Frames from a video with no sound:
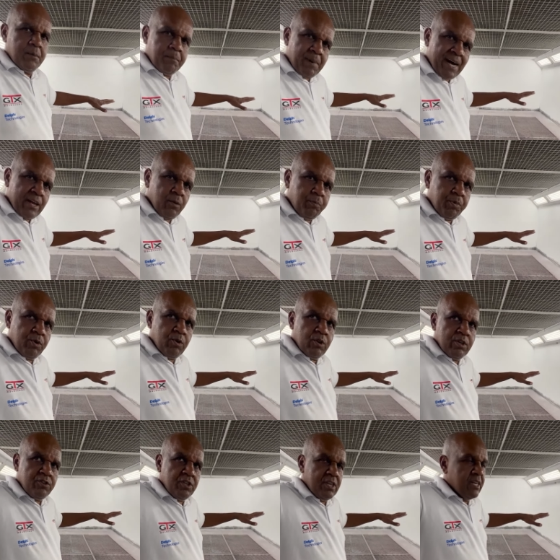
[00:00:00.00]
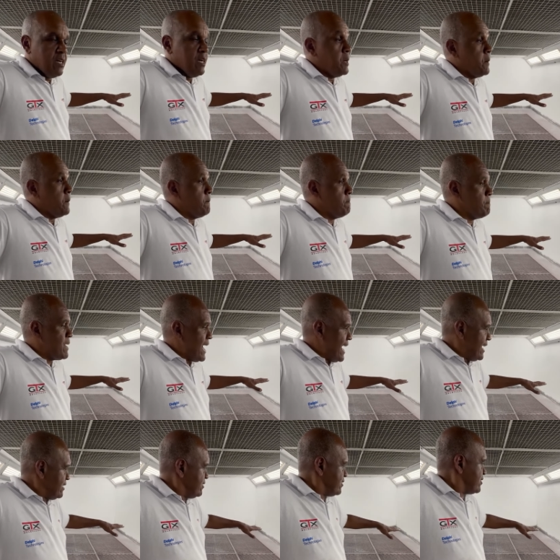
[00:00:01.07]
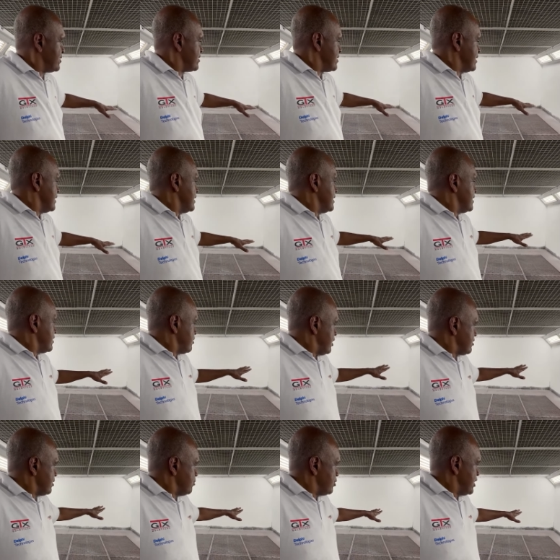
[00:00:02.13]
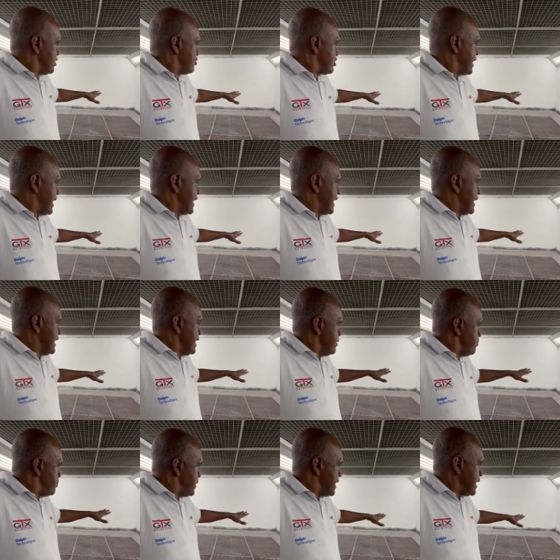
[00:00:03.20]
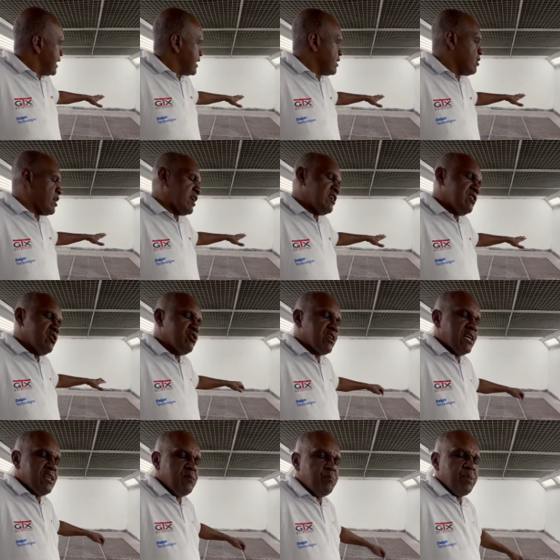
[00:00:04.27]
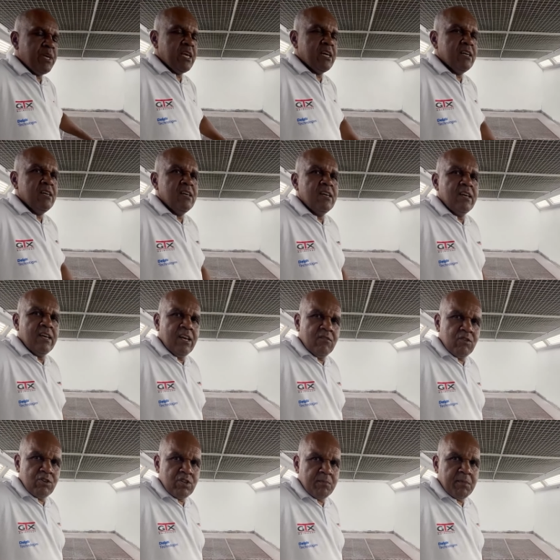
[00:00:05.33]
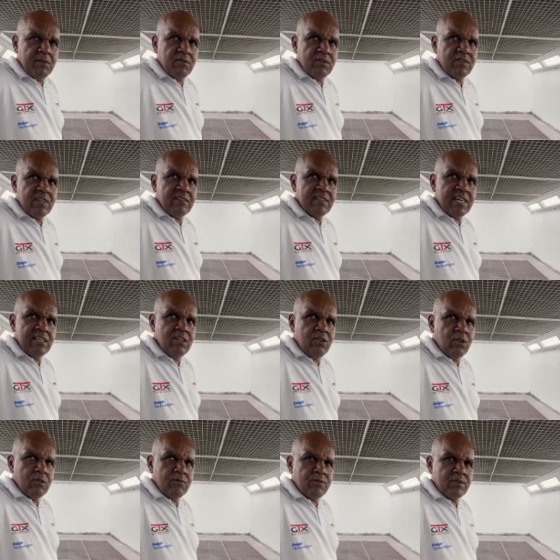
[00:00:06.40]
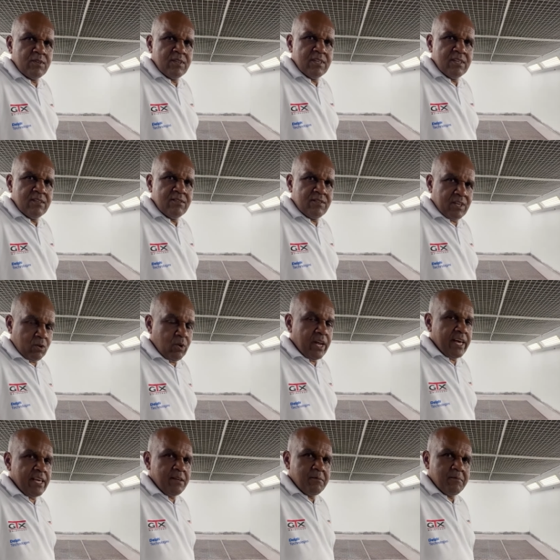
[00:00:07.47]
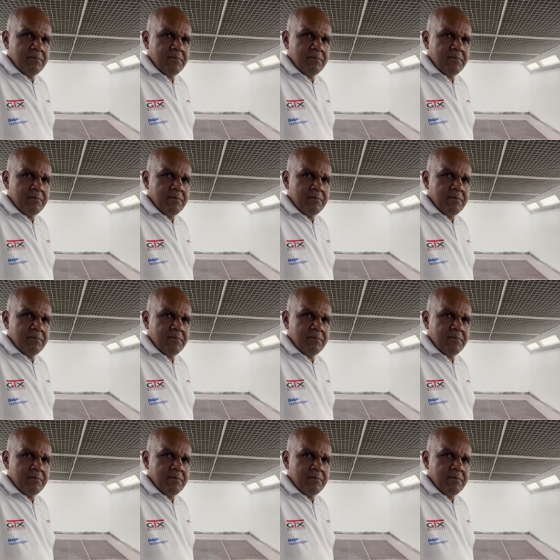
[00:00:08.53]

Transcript: paro por hoje, mas nós vamos deixar ela limpinha e a hora que deixar limpinha, eu vou chamar vocês aí de novo. Segura aí.